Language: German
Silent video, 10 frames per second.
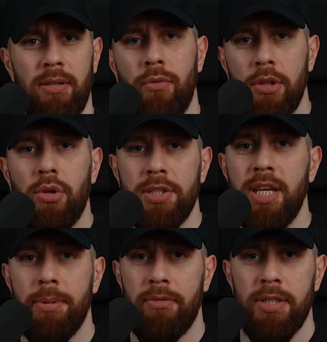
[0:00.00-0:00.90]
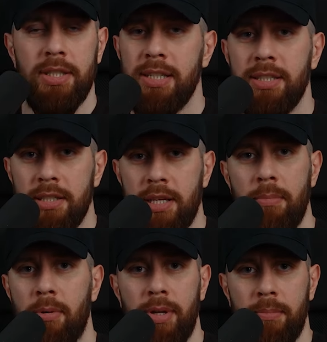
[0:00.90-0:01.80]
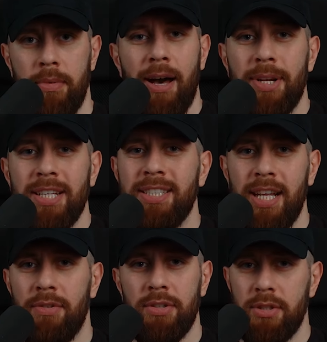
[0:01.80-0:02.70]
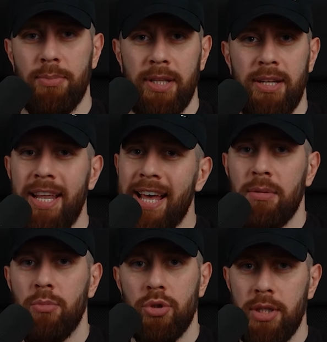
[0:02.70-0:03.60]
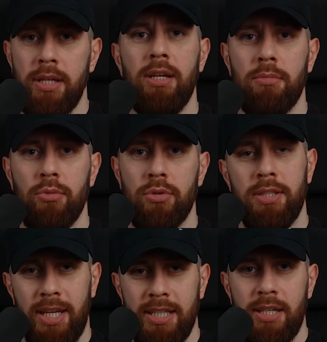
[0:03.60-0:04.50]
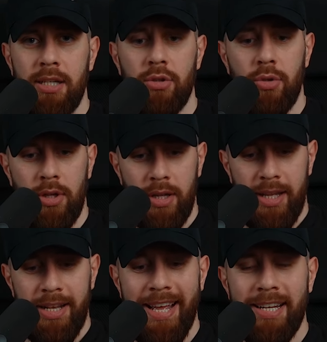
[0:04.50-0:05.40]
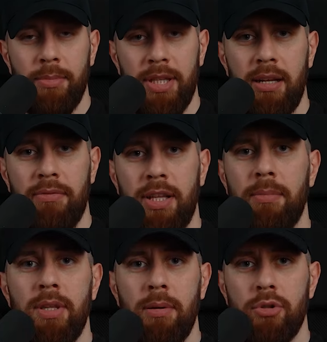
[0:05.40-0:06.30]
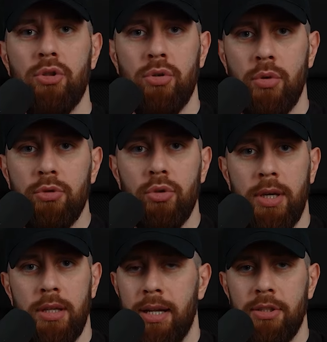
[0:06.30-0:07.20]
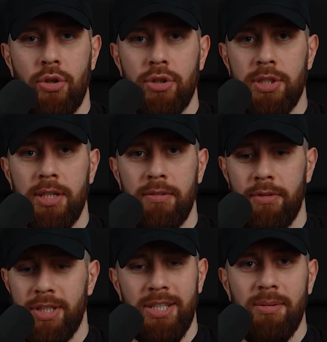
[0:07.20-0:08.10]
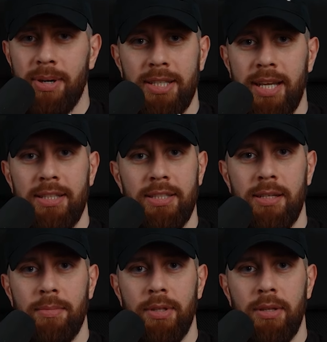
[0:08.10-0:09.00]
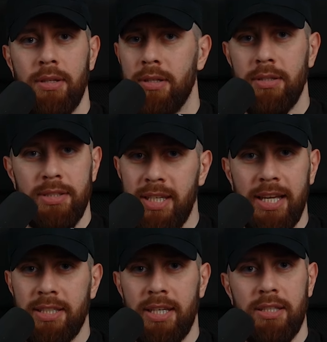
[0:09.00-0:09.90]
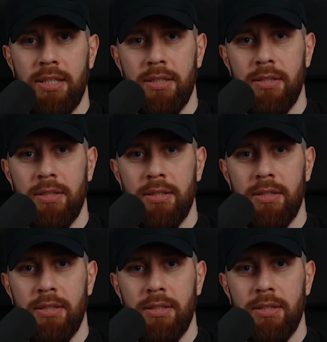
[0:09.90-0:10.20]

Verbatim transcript: Und wenn du das ebenfalls kannst, ist das kein Problem. Aber das ist etwas, was man lernen muss, trainieren muss. Das heißt also, lerne mit deinen verdammten Emotionen umzugehen. Ansonsten wird dich niemand ernst nehmen. Sie erst recht nicht.